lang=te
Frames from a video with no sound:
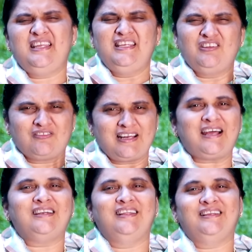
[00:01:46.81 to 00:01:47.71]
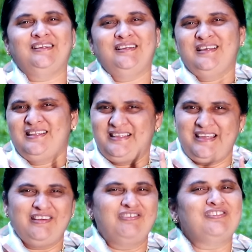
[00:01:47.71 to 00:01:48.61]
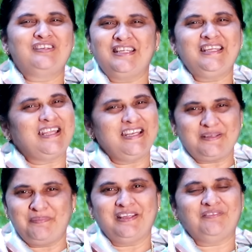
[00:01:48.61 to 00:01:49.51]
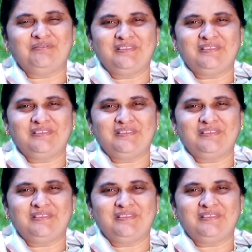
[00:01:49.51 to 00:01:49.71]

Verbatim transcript: ఎన్ని ఉన్నా అండి దేవుడు ఉంటే నీకేంటి భయం